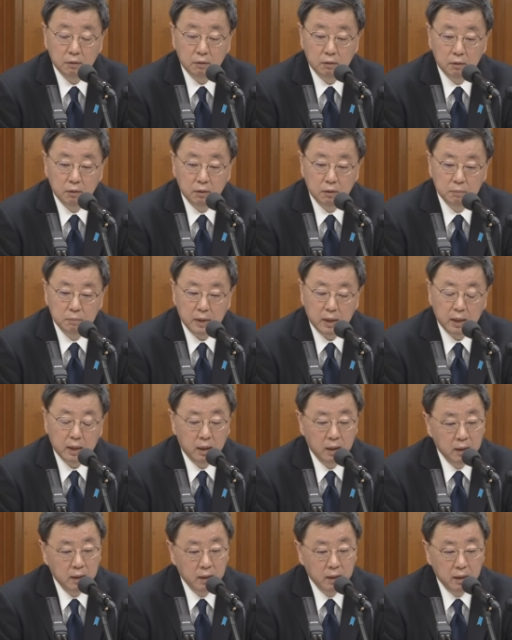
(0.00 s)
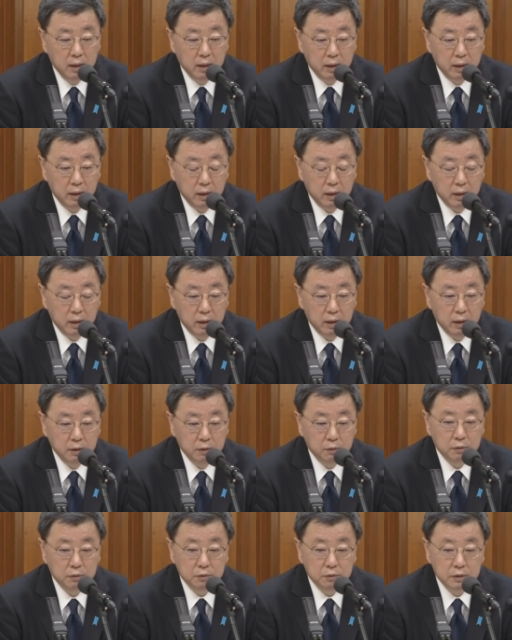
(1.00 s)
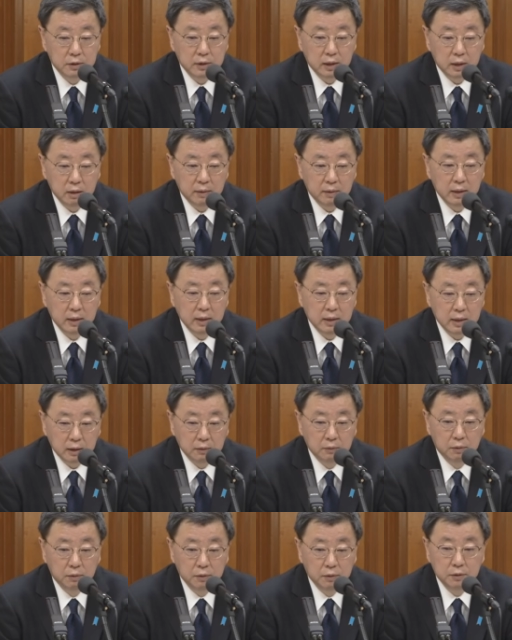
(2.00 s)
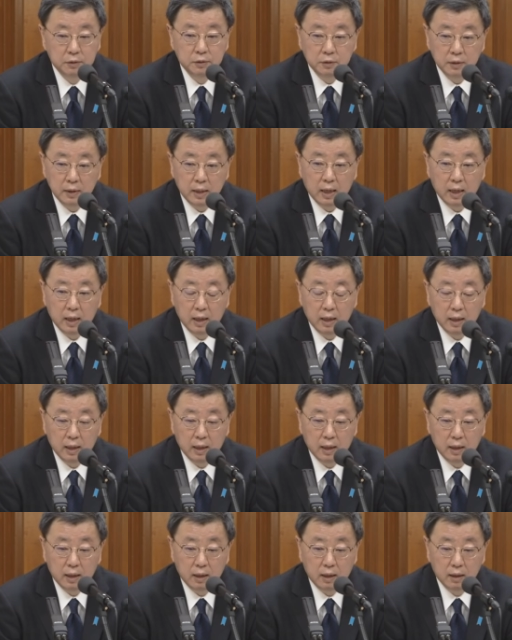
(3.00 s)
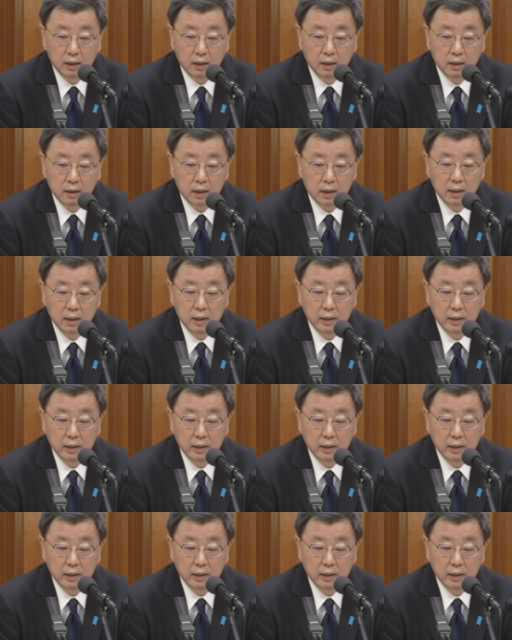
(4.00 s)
を、まあえー、要求していけばいいかというよう